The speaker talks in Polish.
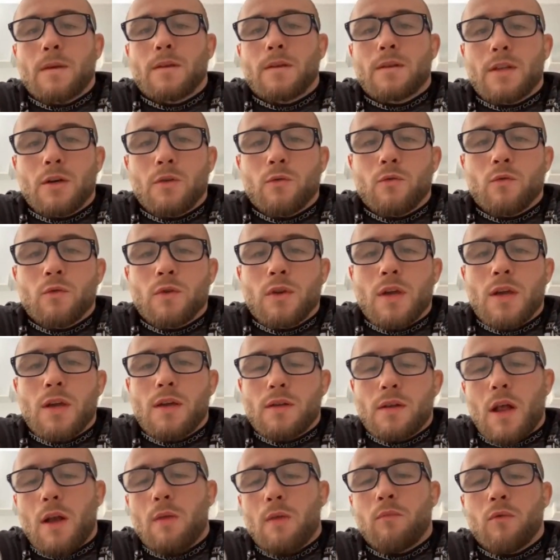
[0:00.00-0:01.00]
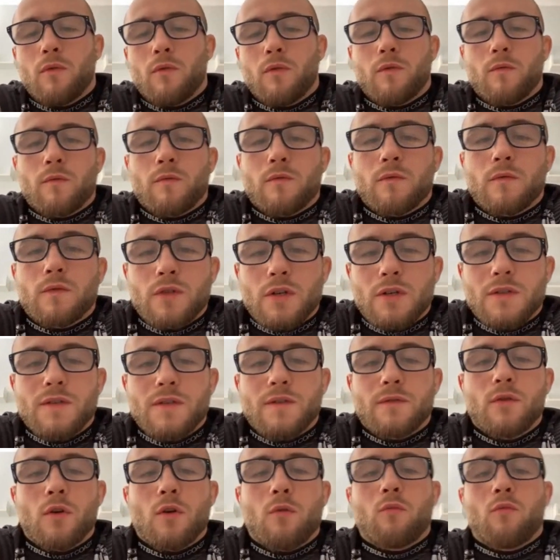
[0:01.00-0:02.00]
trenuję albo
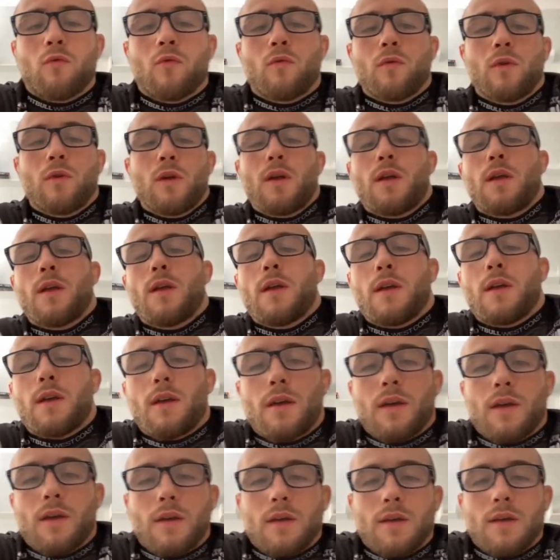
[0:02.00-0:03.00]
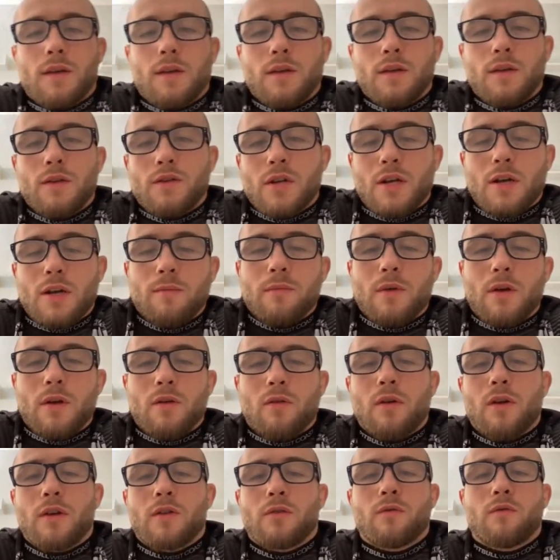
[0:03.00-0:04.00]
siedzę w domu i czekam na
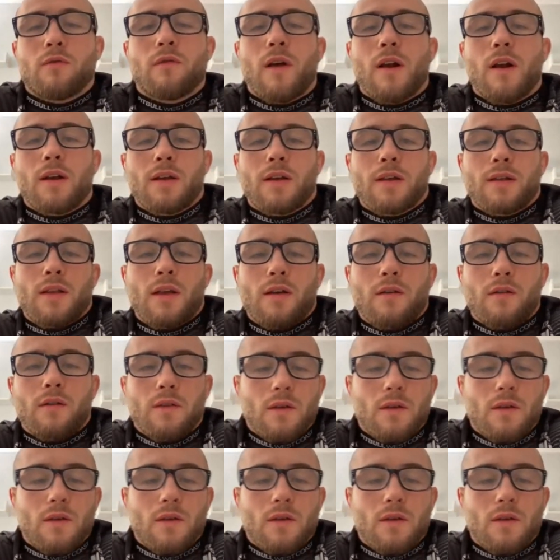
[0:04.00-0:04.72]
kolejną walkę, tak?